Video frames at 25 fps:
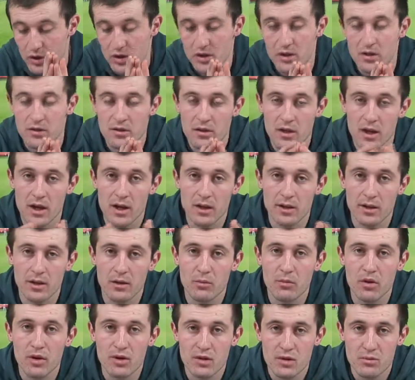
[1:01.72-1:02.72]
açıkçası.
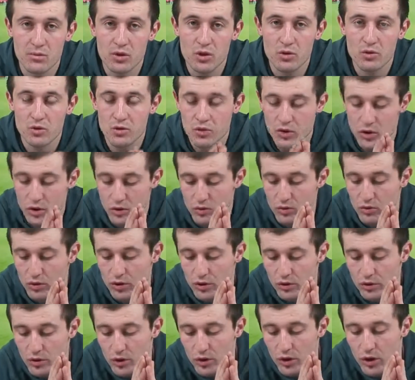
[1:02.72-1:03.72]
Eldeki malzemeyi çok iyi
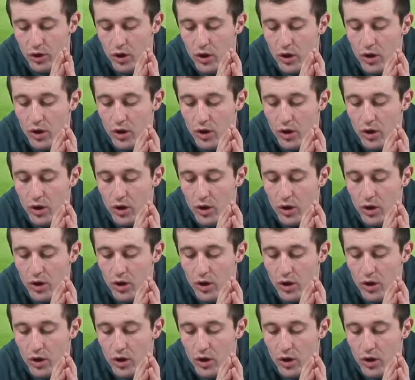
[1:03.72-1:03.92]
kullanıyor.